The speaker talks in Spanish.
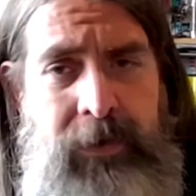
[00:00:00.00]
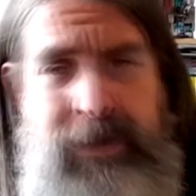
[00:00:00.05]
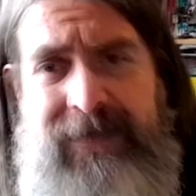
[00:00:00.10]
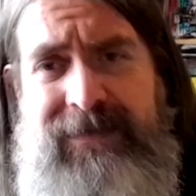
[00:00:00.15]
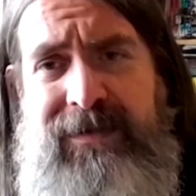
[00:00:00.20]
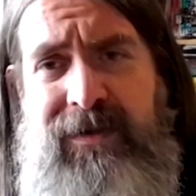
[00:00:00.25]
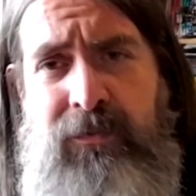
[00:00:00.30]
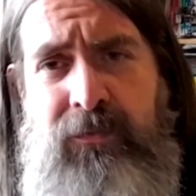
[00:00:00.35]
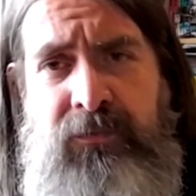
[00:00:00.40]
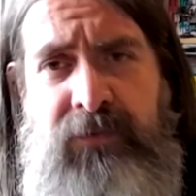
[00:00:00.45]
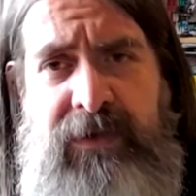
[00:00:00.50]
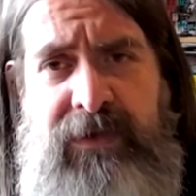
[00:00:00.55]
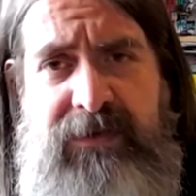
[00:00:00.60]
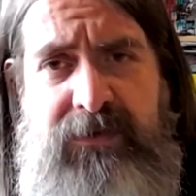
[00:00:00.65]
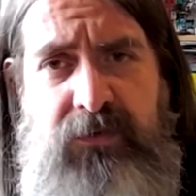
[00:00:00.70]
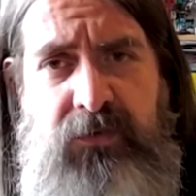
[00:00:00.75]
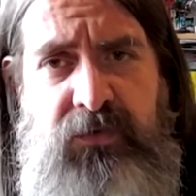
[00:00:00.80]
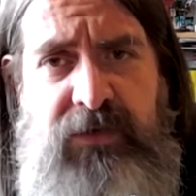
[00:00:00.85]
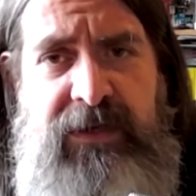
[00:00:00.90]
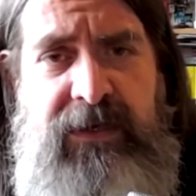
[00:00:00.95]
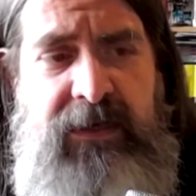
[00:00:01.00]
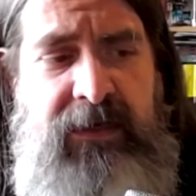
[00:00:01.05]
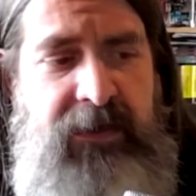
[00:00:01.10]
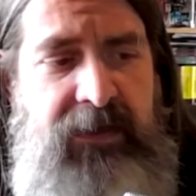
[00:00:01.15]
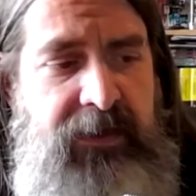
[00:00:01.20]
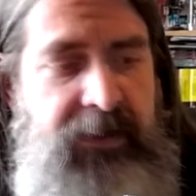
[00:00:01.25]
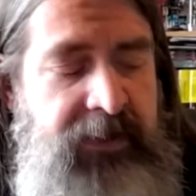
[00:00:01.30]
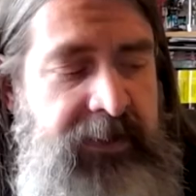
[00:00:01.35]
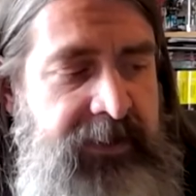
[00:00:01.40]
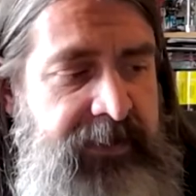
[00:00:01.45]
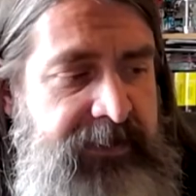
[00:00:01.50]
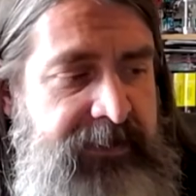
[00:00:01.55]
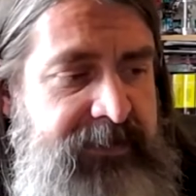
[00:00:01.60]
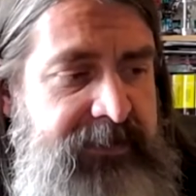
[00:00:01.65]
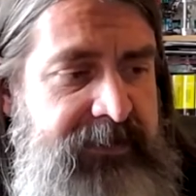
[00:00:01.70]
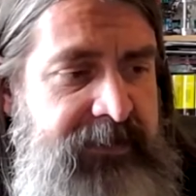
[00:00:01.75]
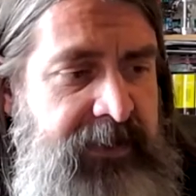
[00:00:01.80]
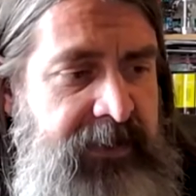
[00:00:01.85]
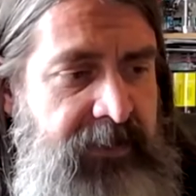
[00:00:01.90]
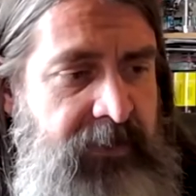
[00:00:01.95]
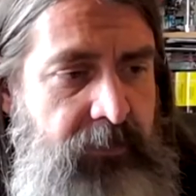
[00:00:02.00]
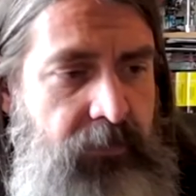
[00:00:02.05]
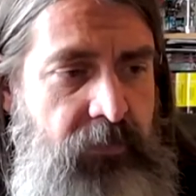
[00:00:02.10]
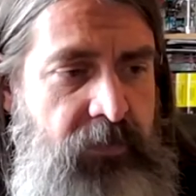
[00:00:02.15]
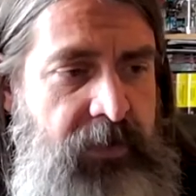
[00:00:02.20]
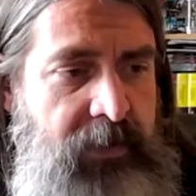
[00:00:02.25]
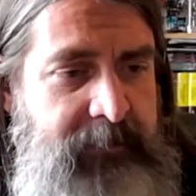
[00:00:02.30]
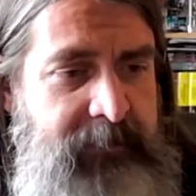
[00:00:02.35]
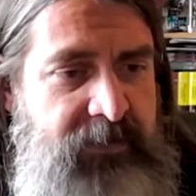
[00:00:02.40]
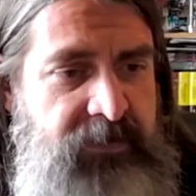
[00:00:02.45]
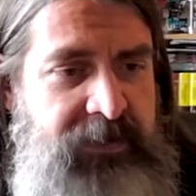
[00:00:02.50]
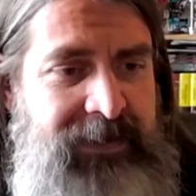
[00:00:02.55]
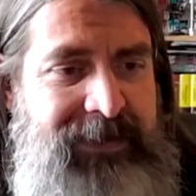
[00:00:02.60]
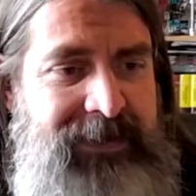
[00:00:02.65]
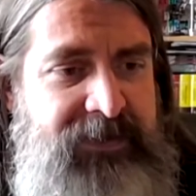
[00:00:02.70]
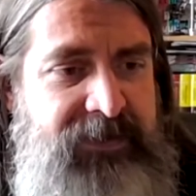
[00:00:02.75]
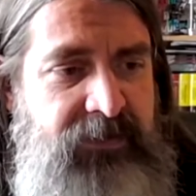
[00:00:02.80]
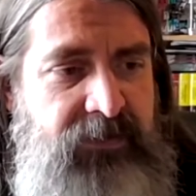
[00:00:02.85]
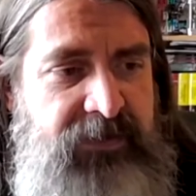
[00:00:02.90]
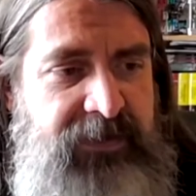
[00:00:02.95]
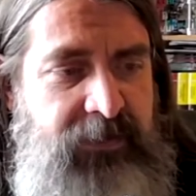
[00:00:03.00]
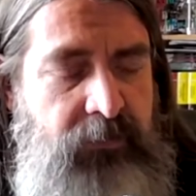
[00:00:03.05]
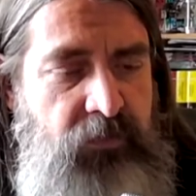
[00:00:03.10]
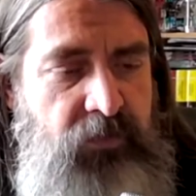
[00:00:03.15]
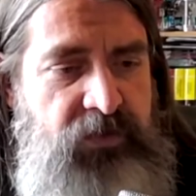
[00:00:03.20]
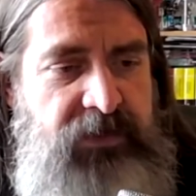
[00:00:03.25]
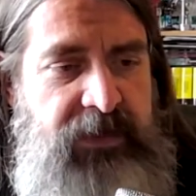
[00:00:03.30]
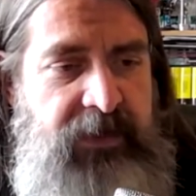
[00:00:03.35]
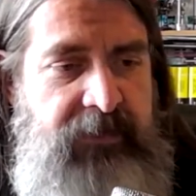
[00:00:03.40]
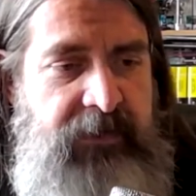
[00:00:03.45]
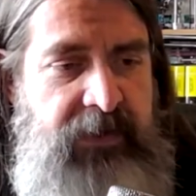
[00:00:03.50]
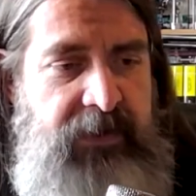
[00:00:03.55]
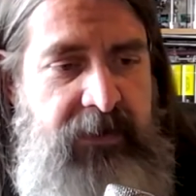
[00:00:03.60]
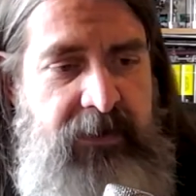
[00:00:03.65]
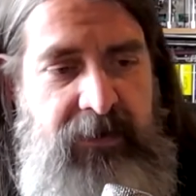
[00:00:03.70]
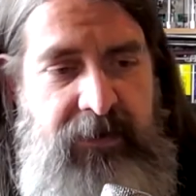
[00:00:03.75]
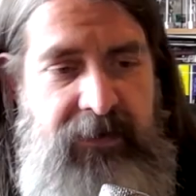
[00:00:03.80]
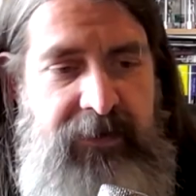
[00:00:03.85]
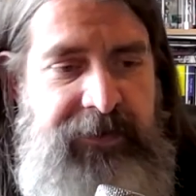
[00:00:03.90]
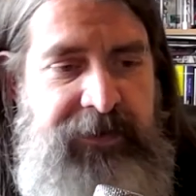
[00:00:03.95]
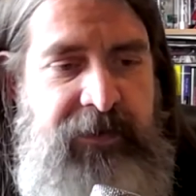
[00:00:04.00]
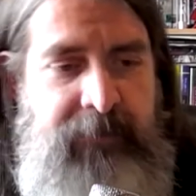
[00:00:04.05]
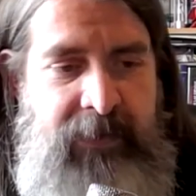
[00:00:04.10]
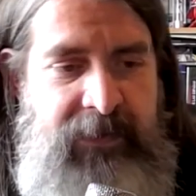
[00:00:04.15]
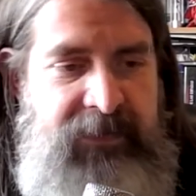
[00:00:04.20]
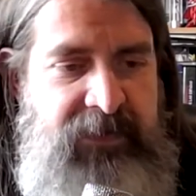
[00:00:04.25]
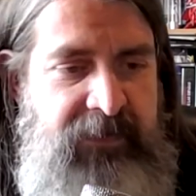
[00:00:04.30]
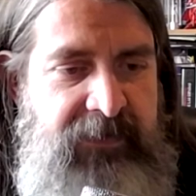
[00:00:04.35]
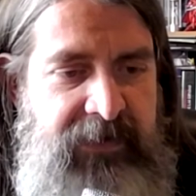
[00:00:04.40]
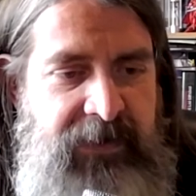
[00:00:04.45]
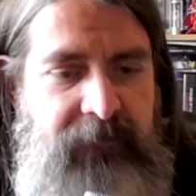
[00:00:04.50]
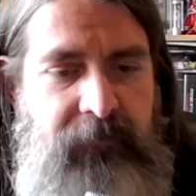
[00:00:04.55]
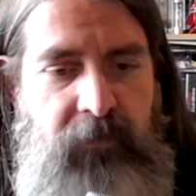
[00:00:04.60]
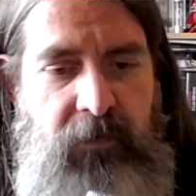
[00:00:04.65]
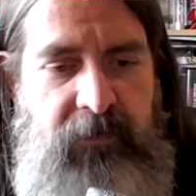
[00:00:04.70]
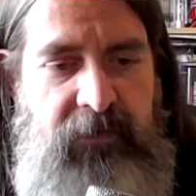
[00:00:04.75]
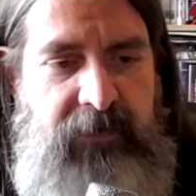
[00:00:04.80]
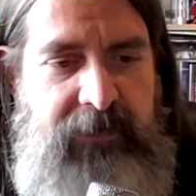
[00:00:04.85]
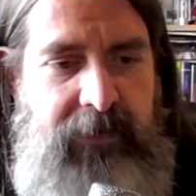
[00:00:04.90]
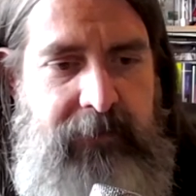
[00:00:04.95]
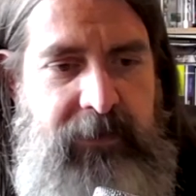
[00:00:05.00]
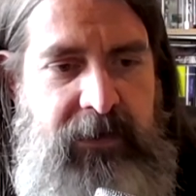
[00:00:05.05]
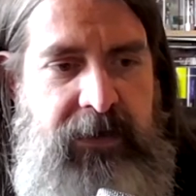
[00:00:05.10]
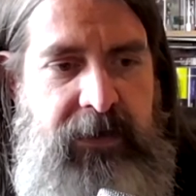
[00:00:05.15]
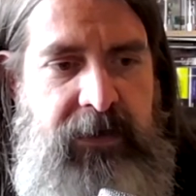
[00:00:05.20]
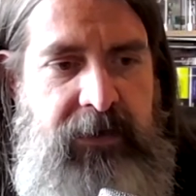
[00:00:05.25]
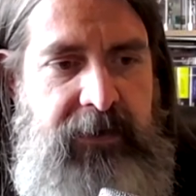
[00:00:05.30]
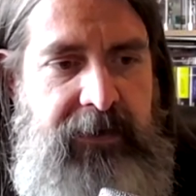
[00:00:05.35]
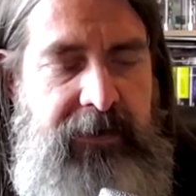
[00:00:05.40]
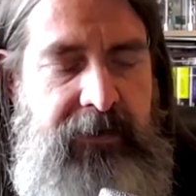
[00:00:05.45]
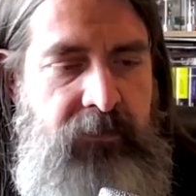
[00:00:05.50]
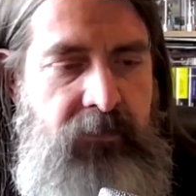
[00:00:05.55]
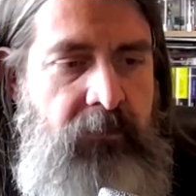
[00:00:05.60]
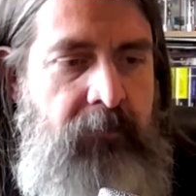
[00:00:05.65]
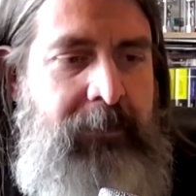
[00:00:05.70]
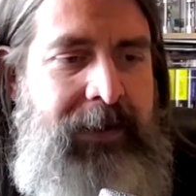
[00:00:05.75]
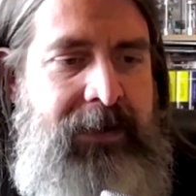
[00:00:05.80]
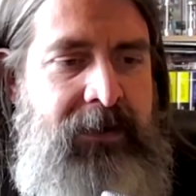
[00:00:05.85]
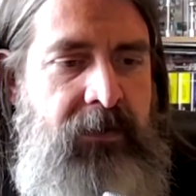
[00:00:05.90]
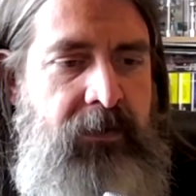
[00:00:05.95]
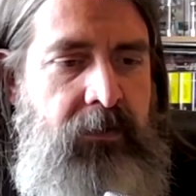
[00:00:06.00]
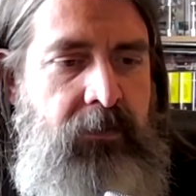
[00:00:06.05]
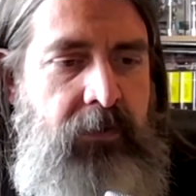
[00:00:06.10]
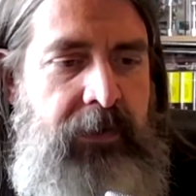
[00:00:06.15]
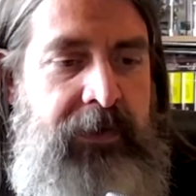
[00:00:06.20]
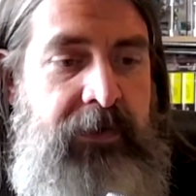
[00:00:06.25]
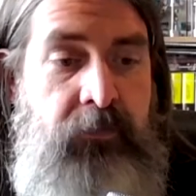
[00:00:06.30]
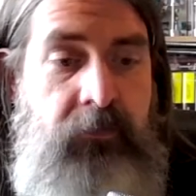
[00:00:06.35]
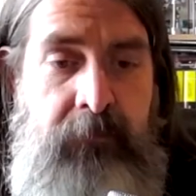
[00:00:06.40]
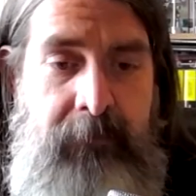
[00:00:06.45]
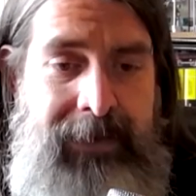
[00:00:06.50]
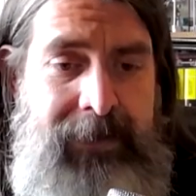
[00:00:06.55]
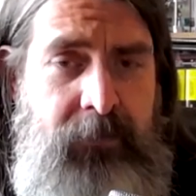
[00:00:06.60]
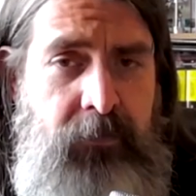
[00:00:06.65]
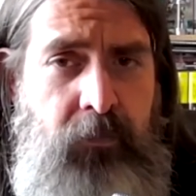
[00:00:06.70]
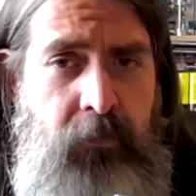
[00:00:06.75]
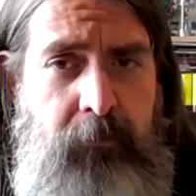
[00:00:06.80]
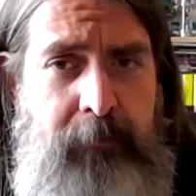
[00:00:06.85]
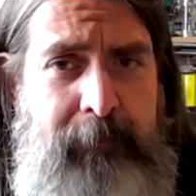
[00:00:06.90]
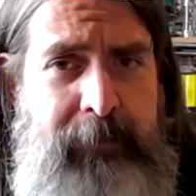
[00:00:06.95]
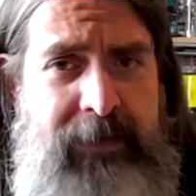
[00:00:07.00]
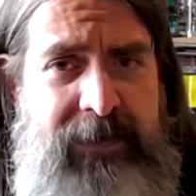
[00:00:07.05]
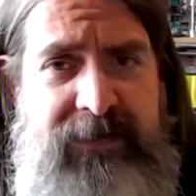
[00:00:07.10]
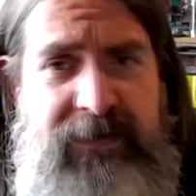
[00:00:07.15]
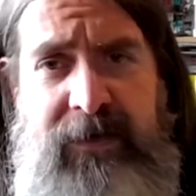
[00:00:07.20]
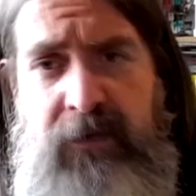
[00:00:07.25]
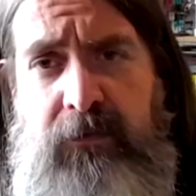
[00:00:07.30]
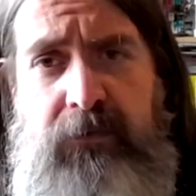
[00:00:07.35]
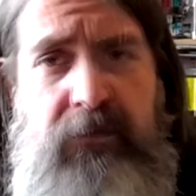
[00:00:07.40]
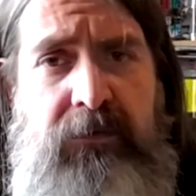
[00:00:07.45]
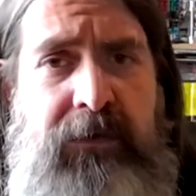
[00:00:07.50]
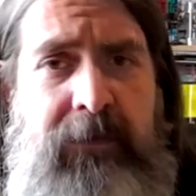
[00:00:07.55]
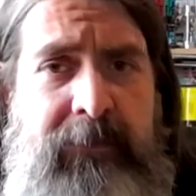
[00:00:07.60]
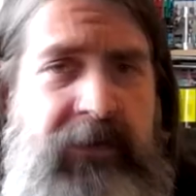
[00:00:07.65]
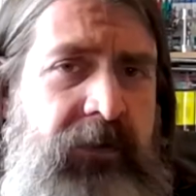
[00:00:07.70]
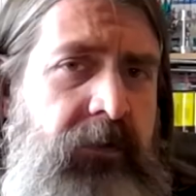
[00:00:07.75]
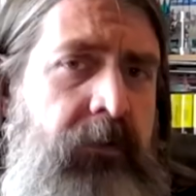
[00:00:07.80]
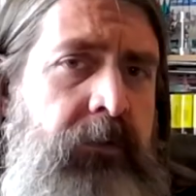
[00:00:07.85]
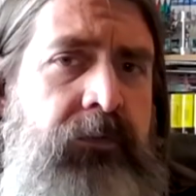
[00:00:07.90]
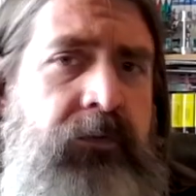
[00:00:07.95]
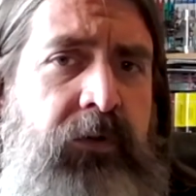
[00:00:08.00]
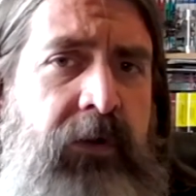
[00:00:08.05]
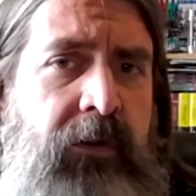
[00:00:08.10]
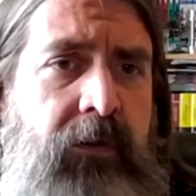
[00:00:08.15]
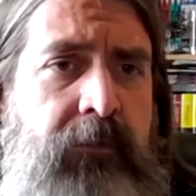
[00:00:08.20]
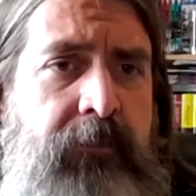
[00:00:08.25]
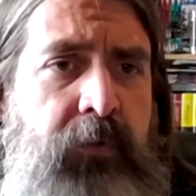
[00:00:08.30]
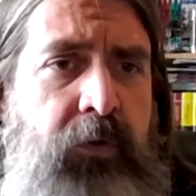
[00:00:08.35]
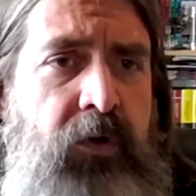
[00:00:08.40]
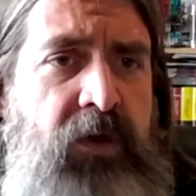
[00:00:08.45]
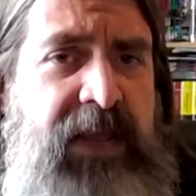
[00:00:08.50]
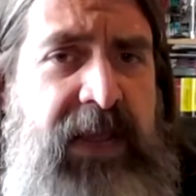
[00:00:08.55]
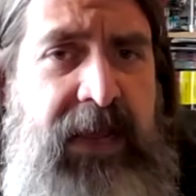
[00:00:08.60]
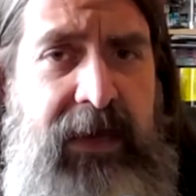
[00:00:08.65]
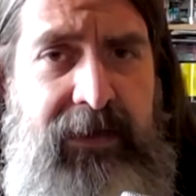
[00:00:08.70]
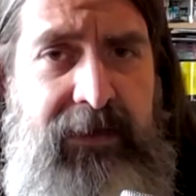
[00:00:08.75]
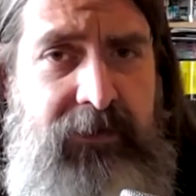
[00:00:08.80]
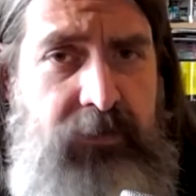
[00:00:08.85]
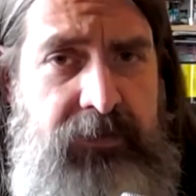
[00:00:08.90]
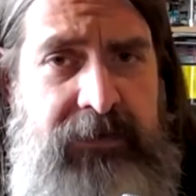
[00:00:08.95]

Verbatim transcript: Una segunda historia es de una persona que ha sido secuestrada y metida a la fuerza a trabajar en un, banco, en un barco pesquero totalmente controlado por ella,